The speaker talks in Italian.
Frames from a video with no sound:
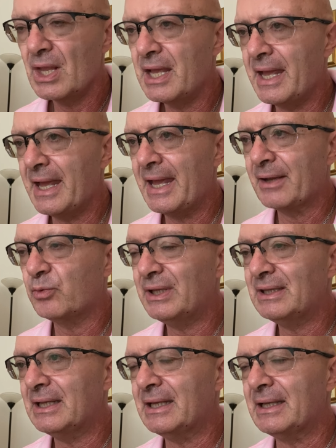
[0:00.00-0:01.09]
E
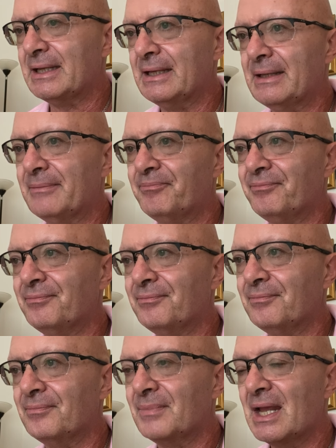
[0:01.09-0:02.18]
quindi... Eh,
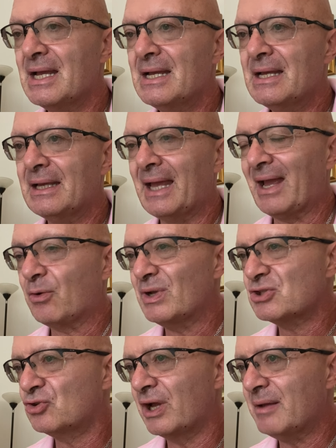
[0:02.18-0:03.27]
e
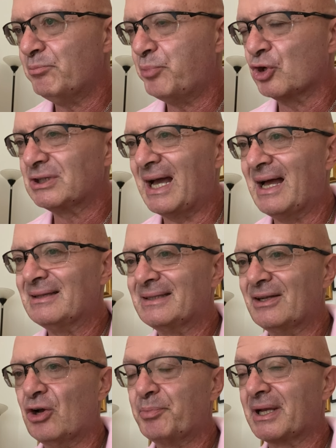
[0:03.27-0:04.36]
questo è
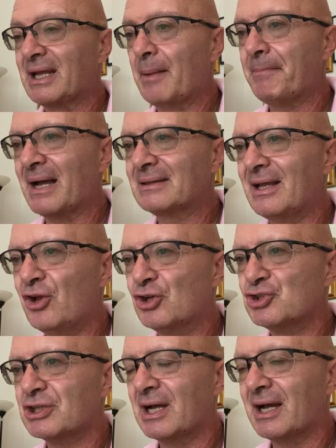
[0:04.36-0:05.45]
importante, no? Perché la parte
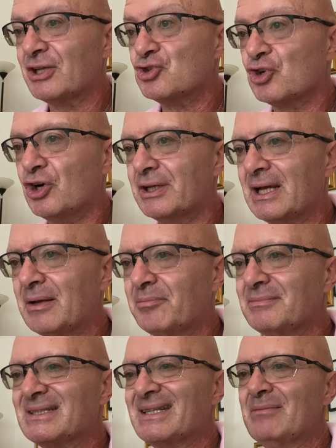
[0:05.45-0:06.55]
logica
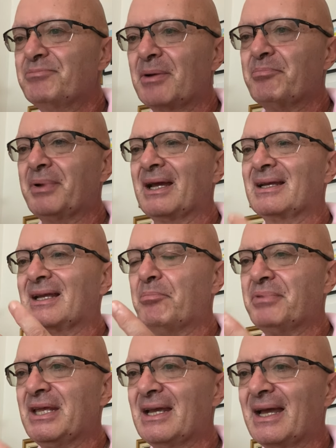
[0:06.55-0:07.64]
ragiona sempre per
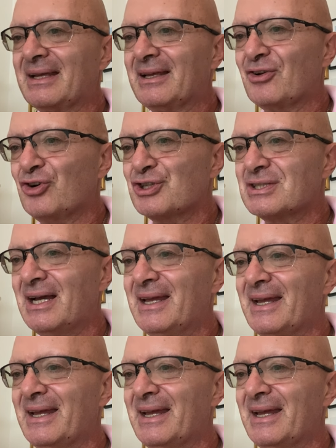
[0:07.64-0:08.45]
capire che cosa